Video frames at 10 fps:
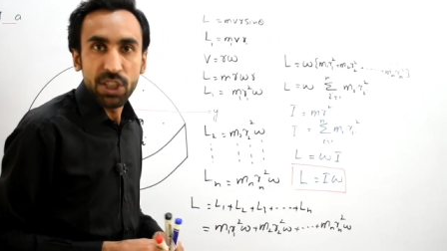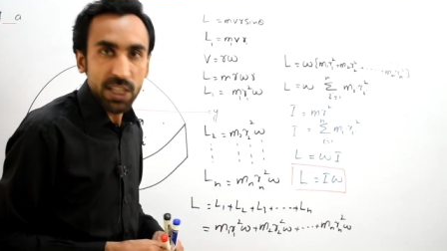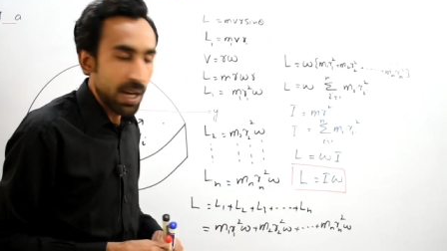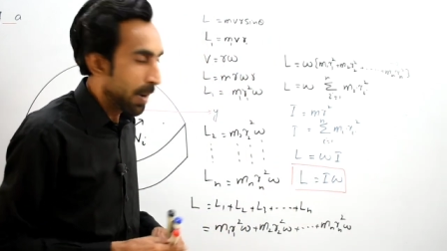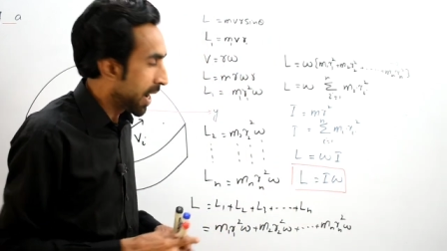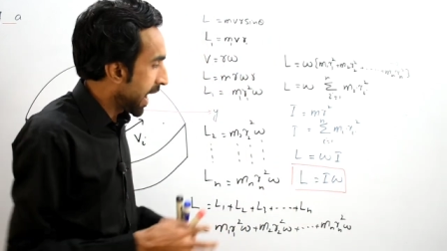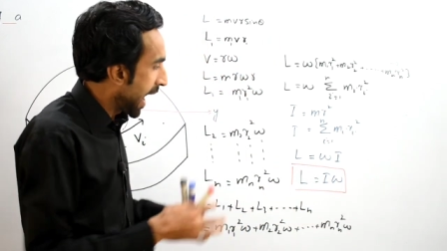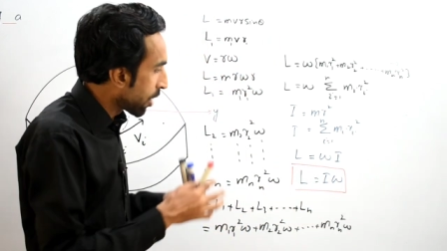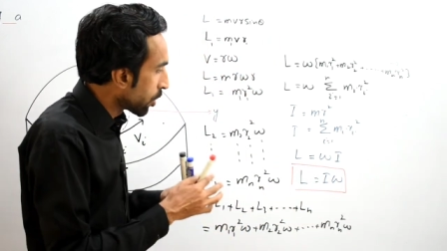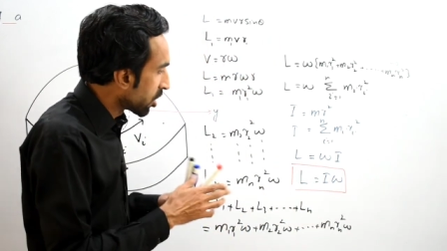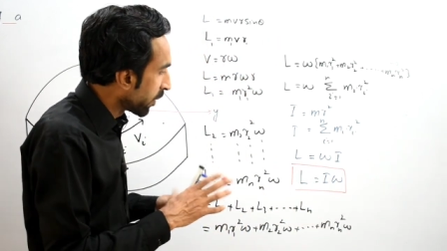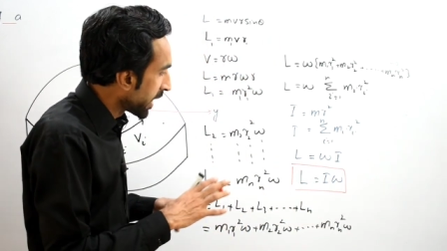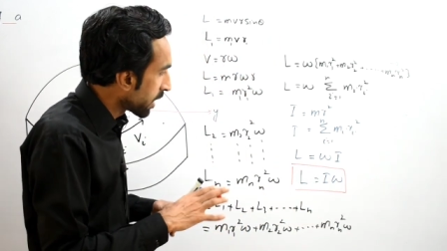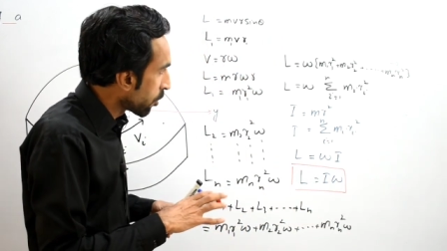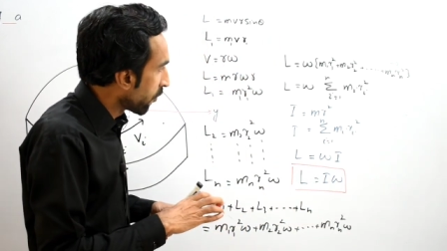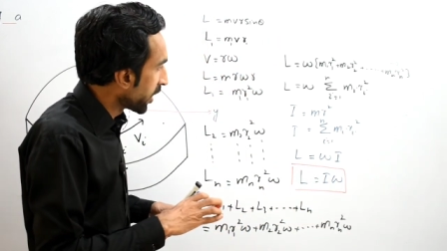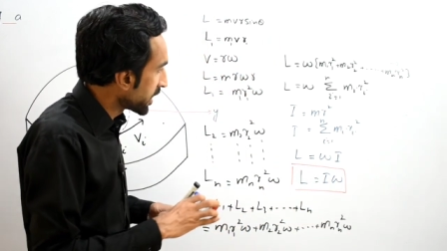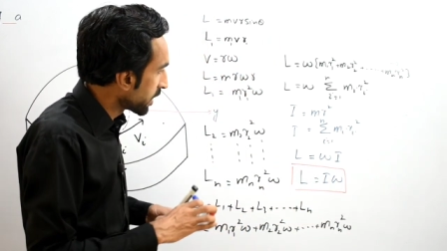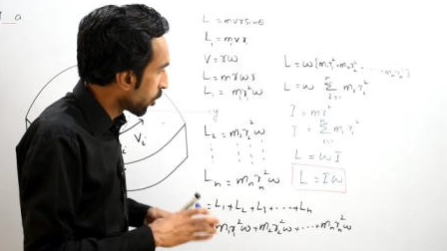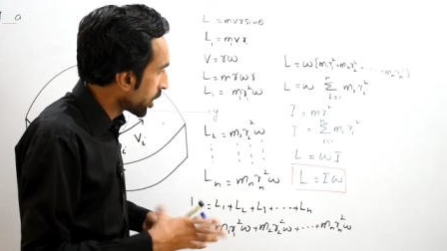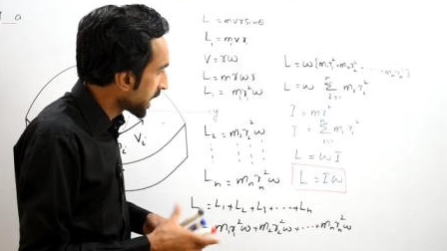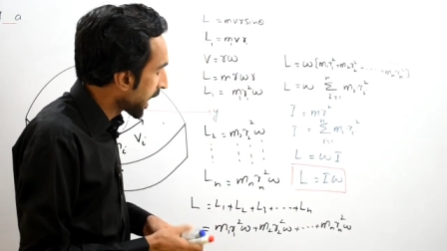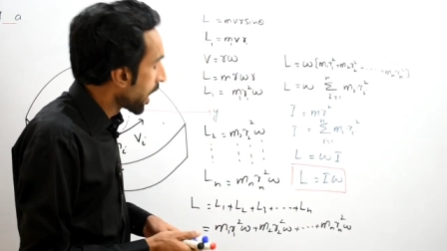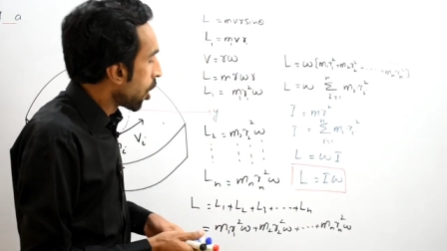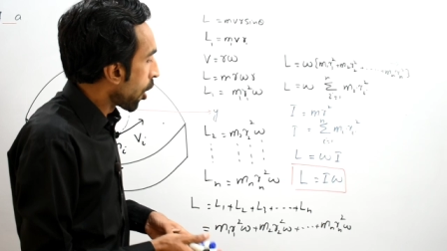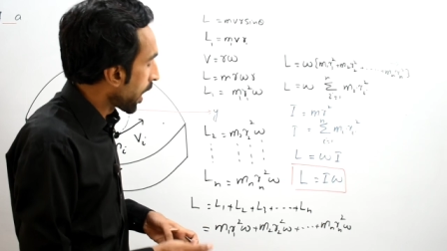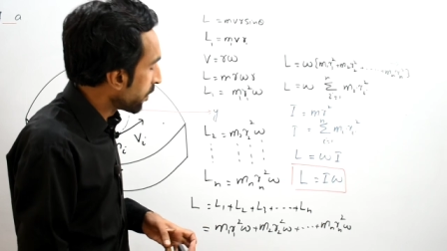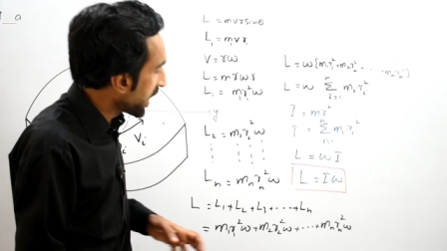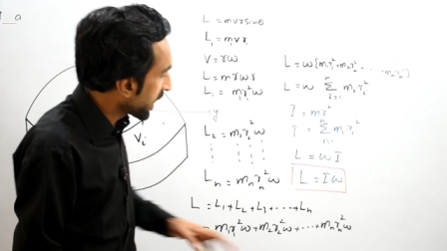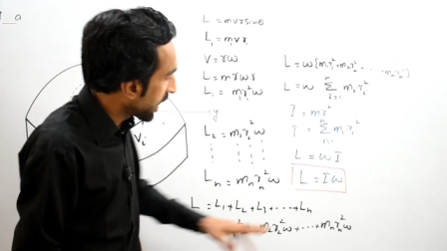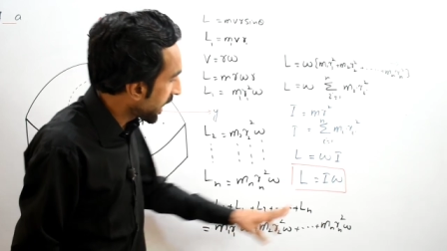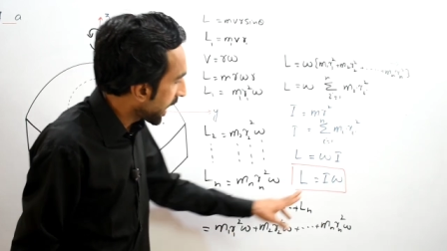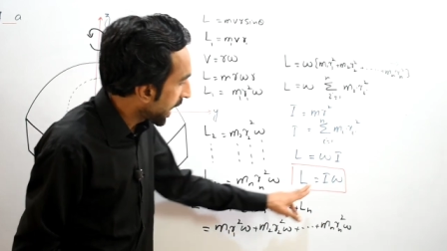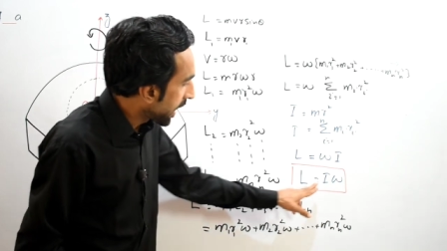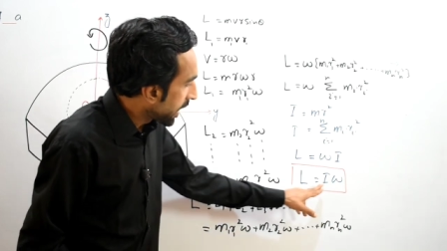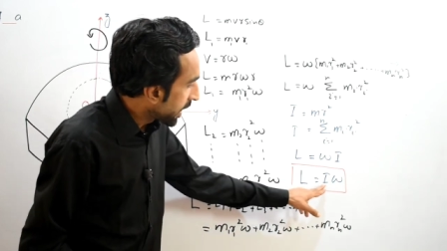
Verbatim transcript: ये हमारा एंगुलर मोमेंटम ऑफ अ रिजिड बॉडी है और आप देख रहे हैं